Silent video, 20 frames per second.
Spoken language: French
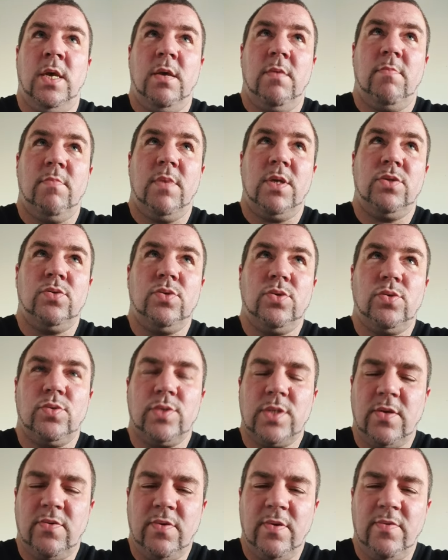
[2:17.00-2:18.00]
maintenant, donc
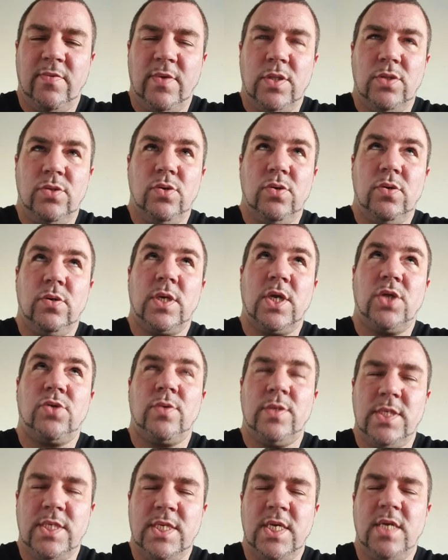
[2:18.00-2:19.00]
ça fait 22,
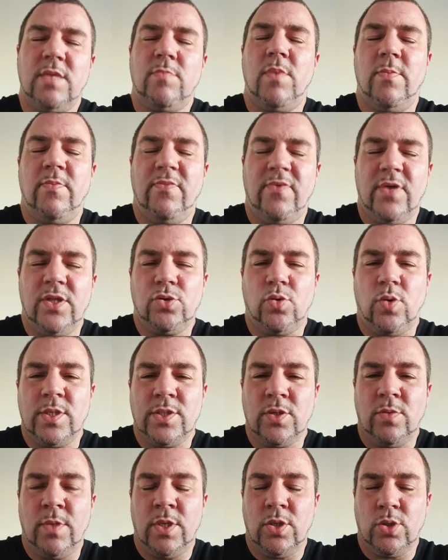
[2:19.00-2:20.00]
97, même 23
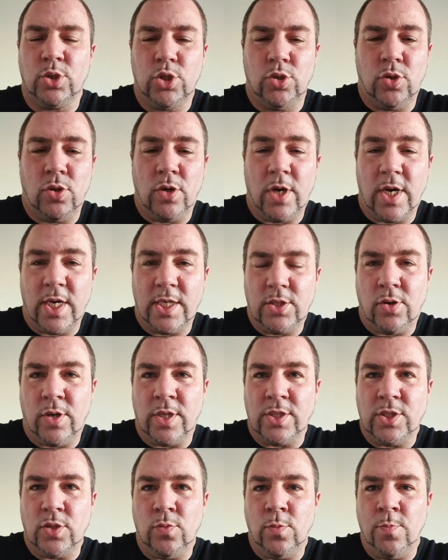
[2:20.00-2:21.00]
ans maintenant que je suis dans la
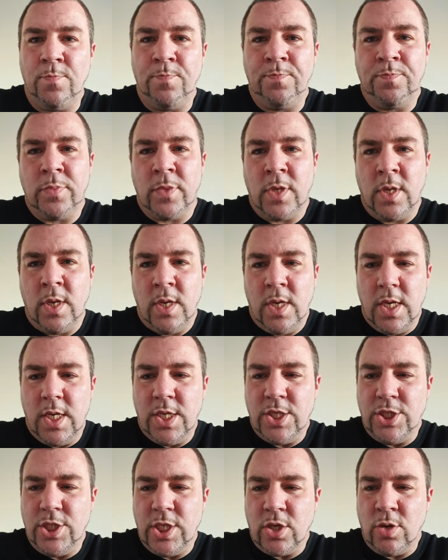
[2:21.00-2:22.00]
restauration. Et
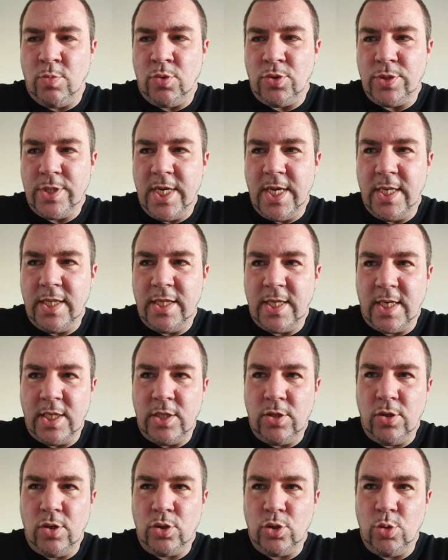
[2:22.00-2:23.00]
j'ai commencé à être
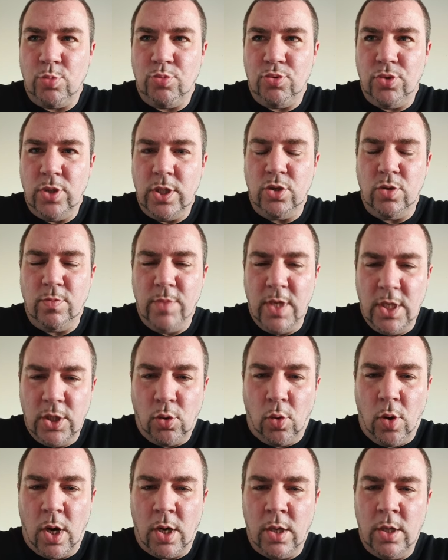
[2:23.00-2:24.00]
traiteur depuis
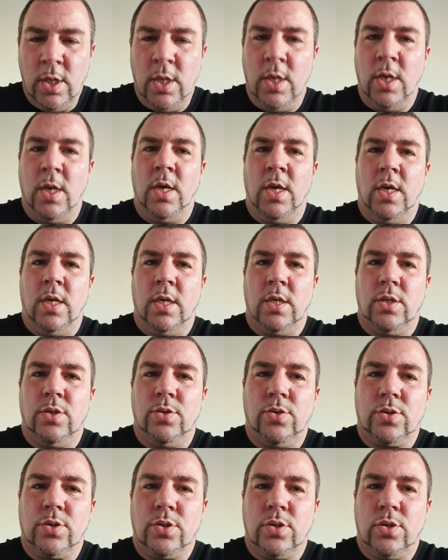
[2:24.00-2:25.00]
2003.
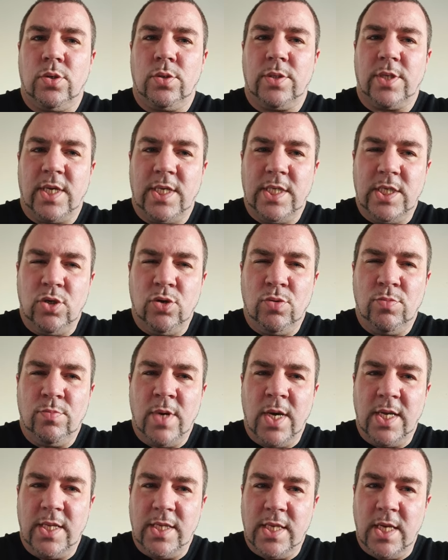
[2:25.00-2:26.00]
Donc euh, Tradium
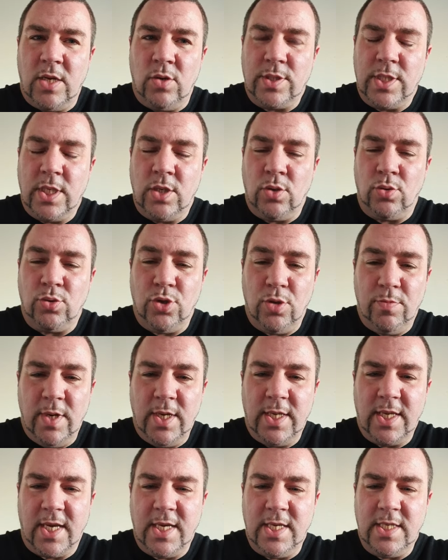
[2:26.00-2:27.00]
a été lancé en
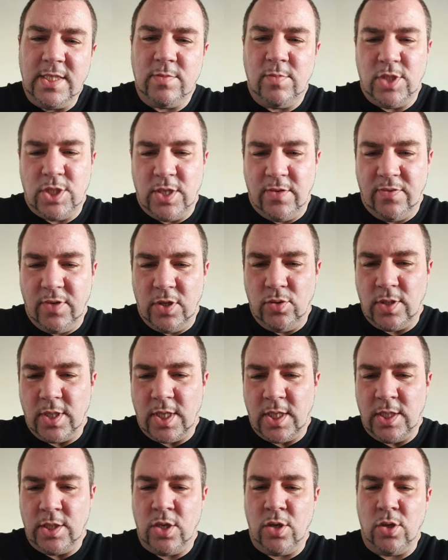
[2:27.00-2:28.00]
2013, mais j'ai fait du
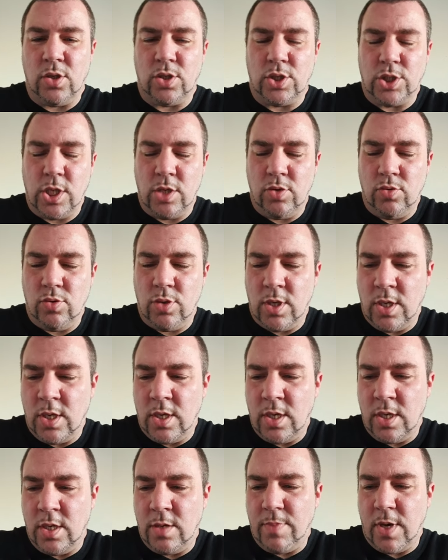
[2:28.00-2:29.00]
traiteur, j'ai eu un,
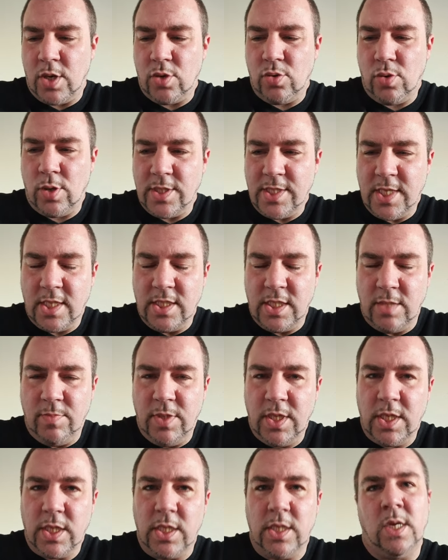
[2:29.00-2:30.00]
parcours assez
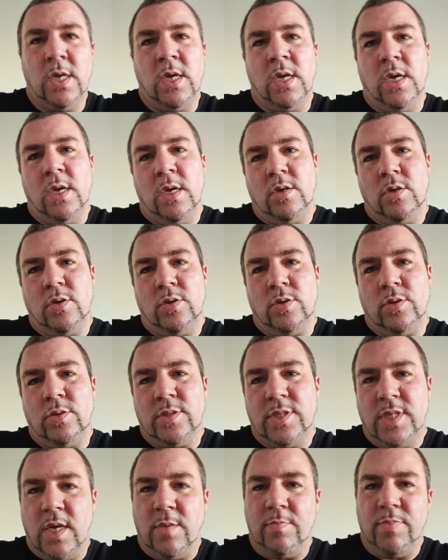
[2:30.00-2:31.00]
atypique, euh,
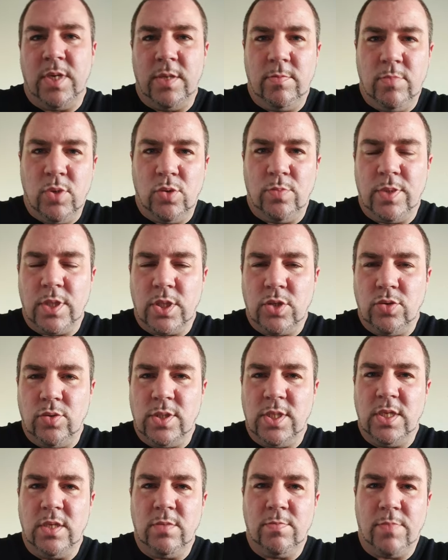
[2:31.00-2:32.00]
CAP, BEP
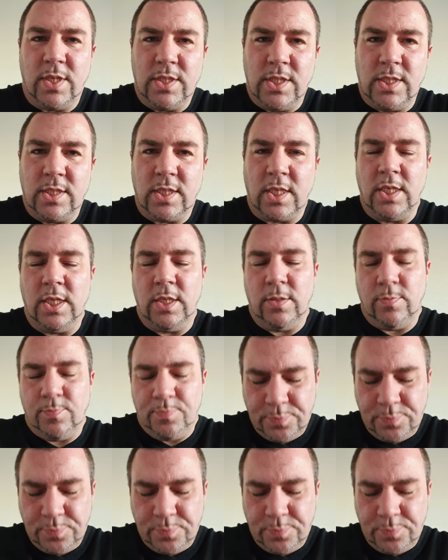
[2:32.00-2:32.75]
cuisine, pâtisserie.